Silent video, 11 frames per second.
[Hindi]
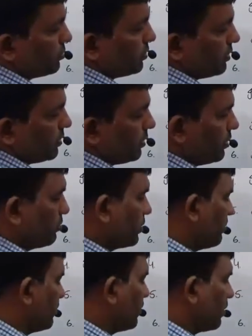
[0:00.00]
किया जाता है तो
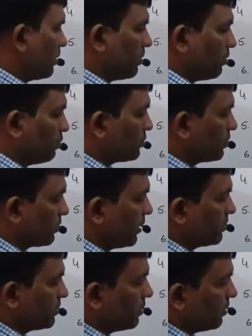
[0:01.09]
कई बार हो सकता है
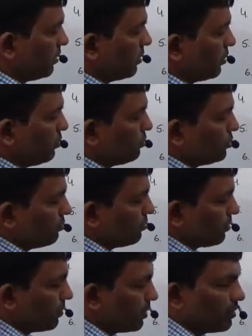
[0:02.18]
ऐसा कि अक्यूज जो
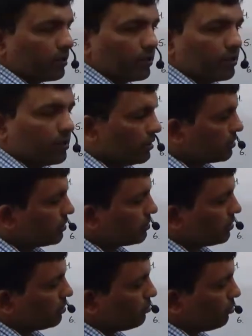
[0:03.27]
वर्ब है इसके
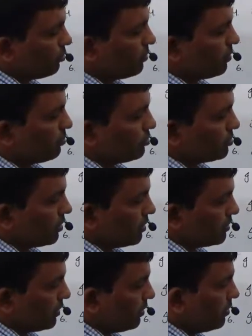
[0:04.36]
साथ फोर प्रीपोजिशन आ
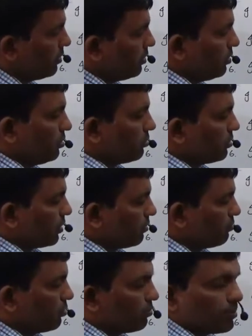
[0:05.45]
जाए तो यहाँ
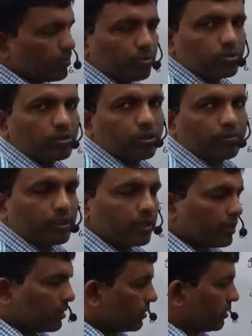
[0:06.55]
फोर प्रीपोजिशन कभी नहीं
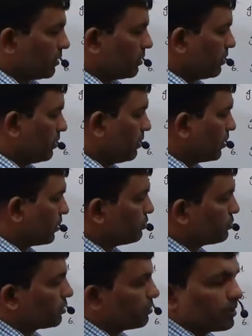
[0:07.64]
लगती है
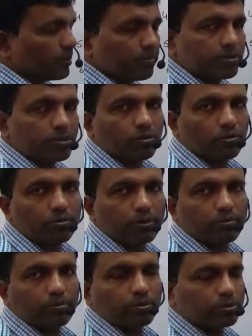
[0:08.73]
अक्यूज़ के बाद हमेशा ऑफ
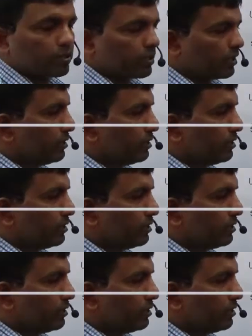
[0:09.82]
प्रीपोजिशन का ही